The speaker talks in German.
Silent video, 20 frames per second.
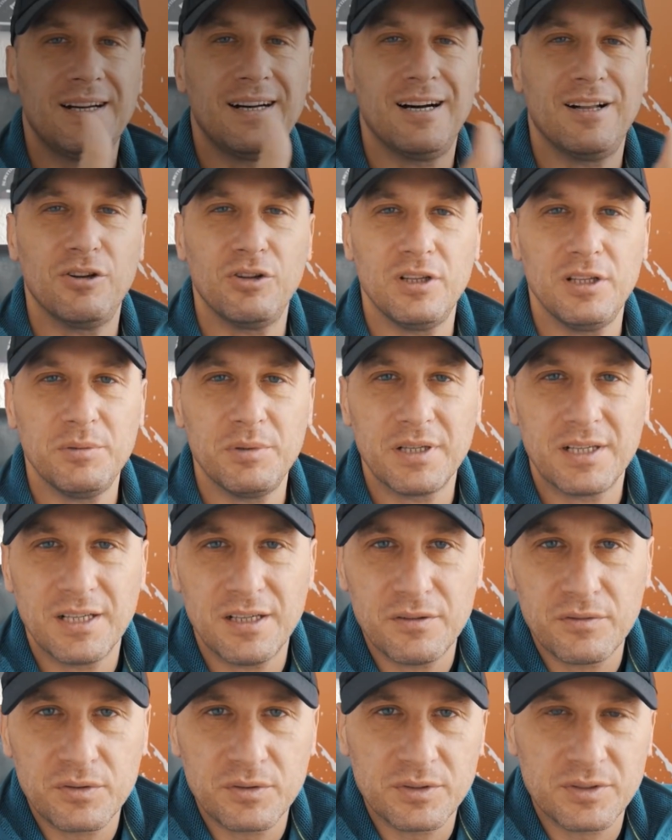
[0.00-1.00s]
Hallo liebe
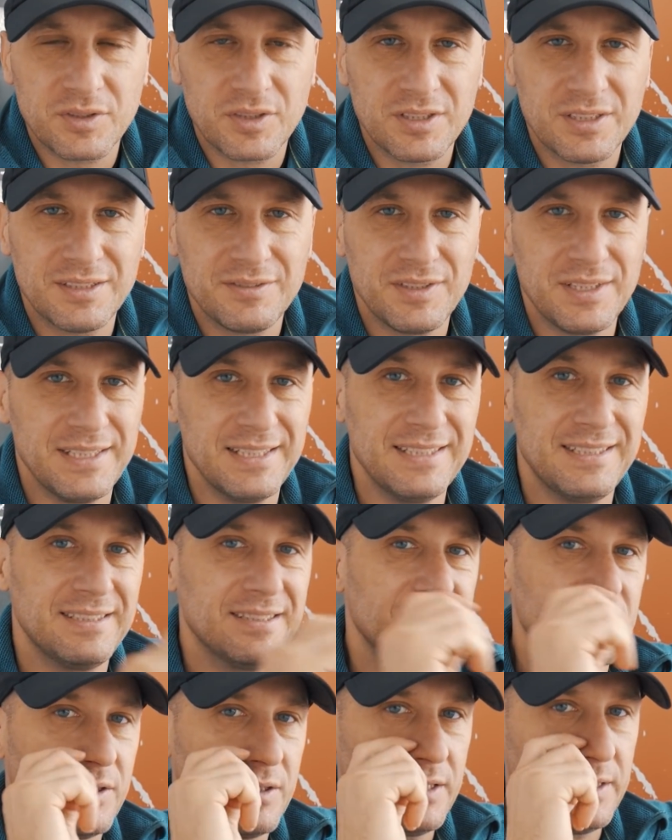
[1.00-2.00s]
Kampfkunstfreunde, wie geht
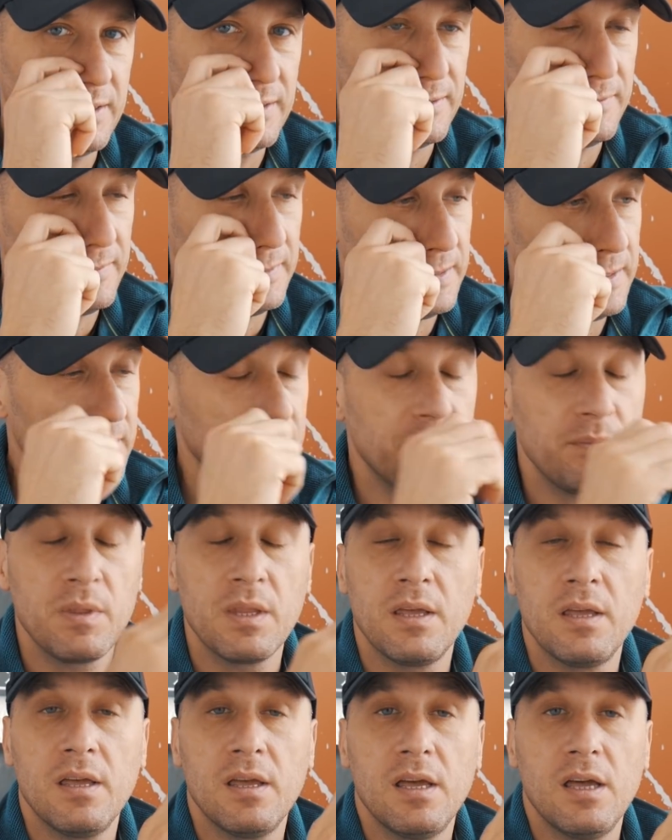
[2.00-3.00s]
es euch? Hier ist wieder
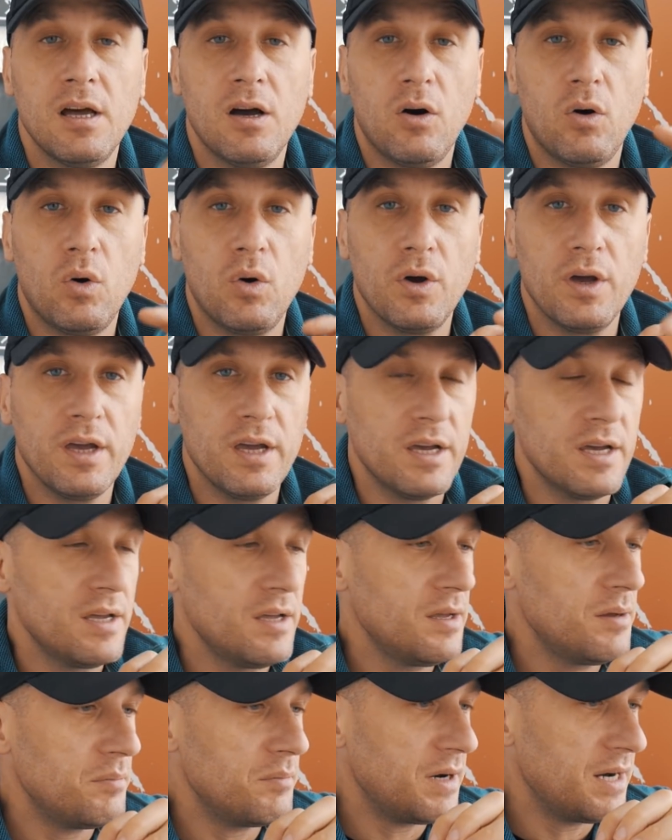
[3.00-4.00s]
euer
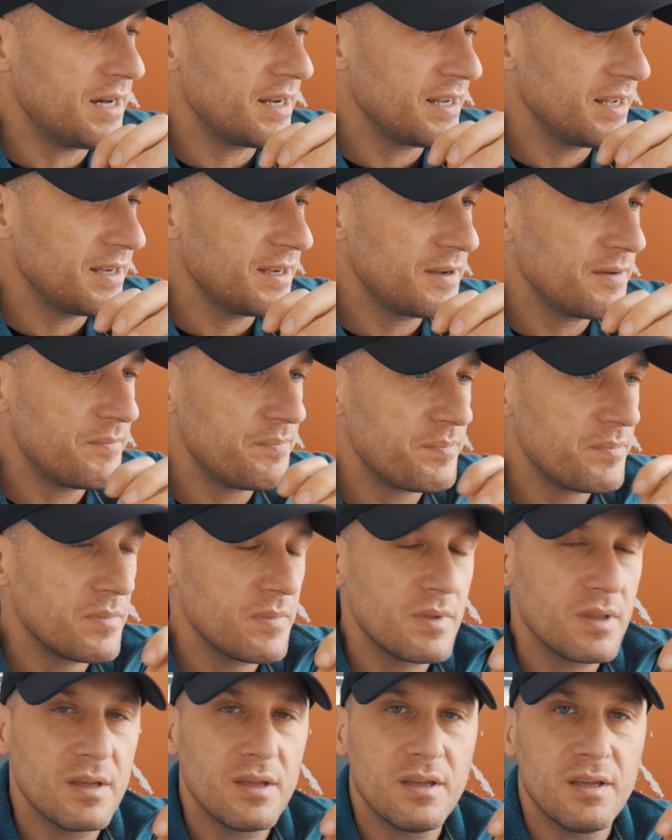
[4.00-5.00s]
Marek.
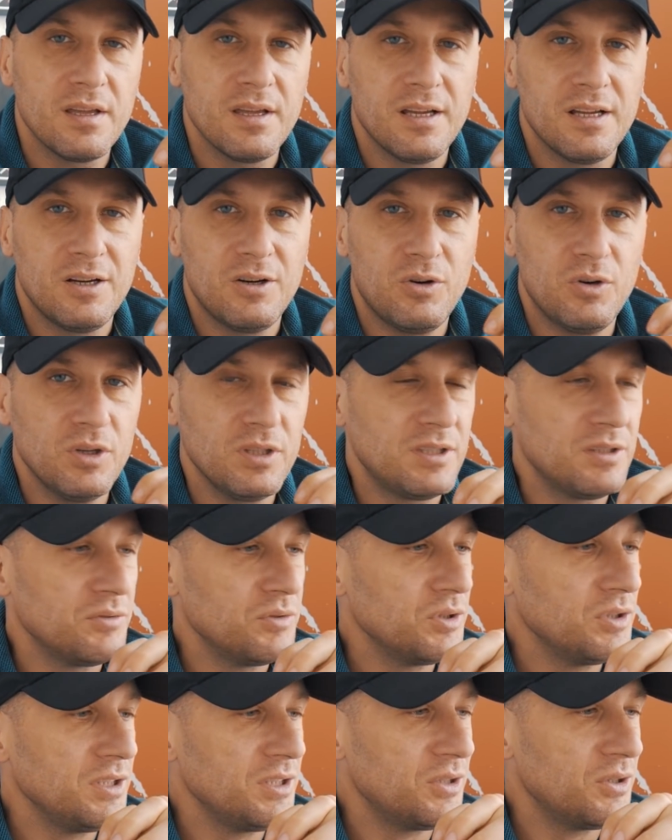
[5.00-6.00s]
Heute
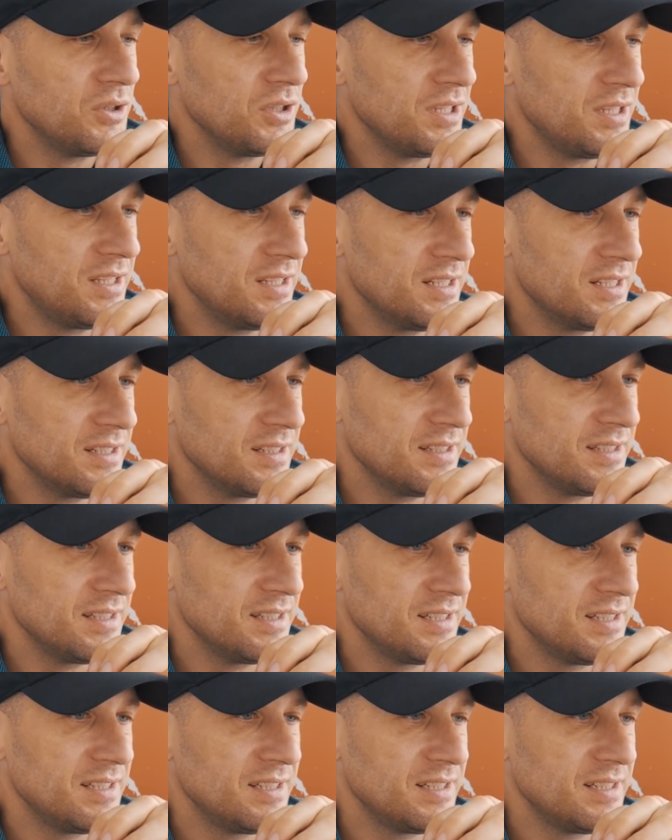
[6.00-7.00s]
würde ich euch
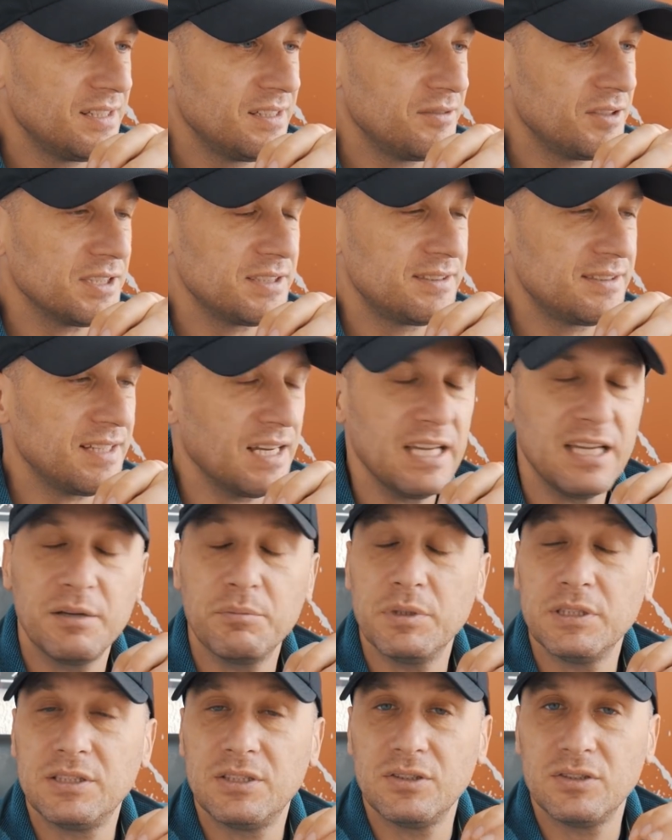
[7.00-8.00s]
gerne was
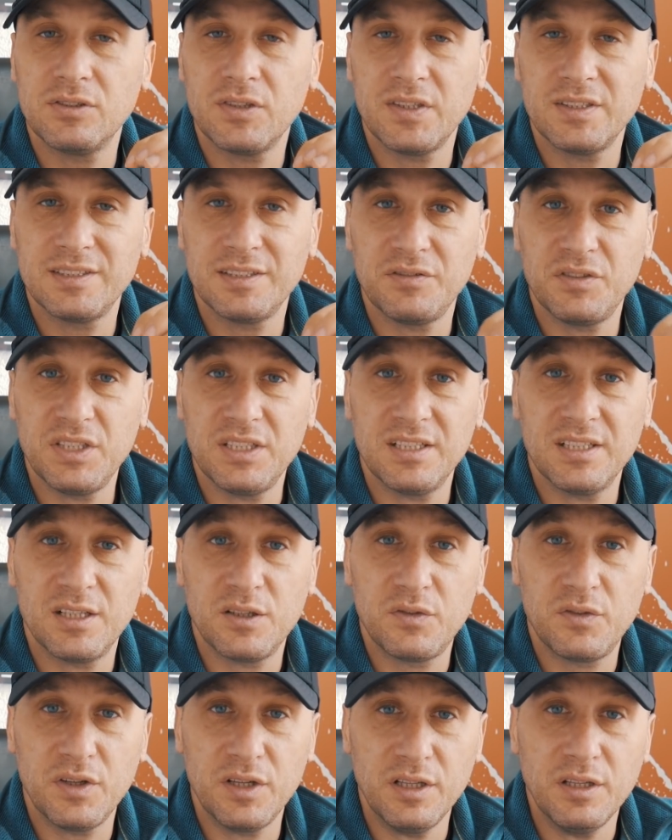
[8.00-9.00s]
zeigen bzw. wieder
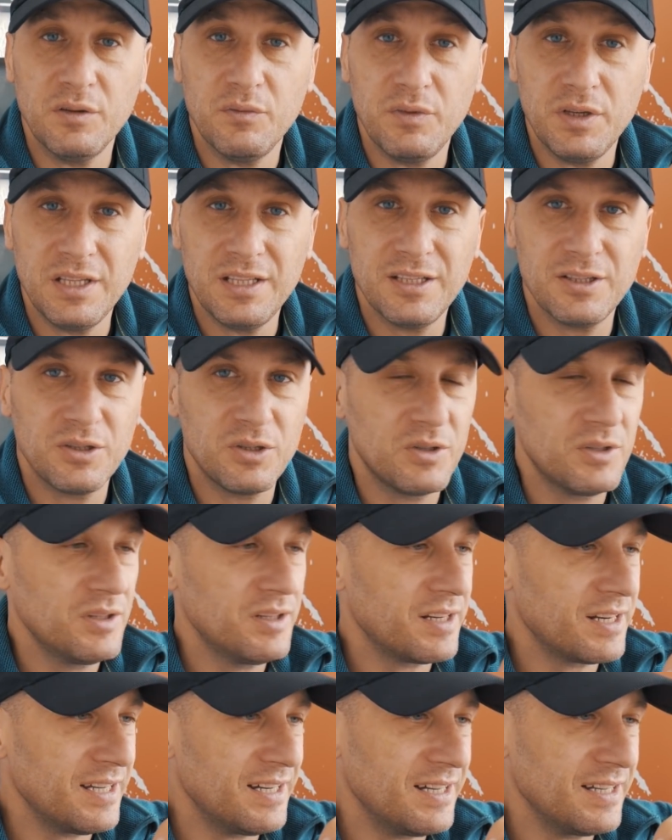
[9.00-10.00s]
auf ein Video
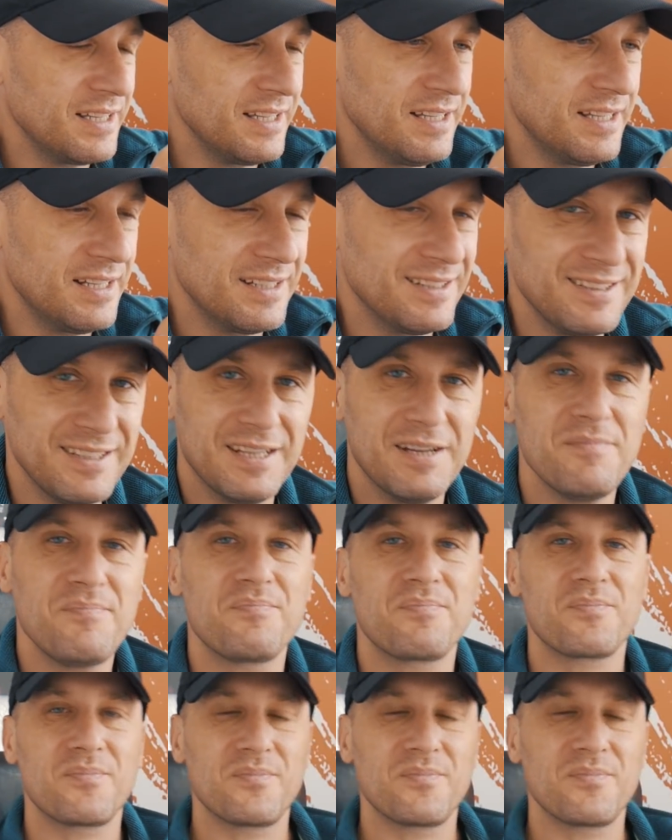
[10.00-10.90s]
reagieren. Ja?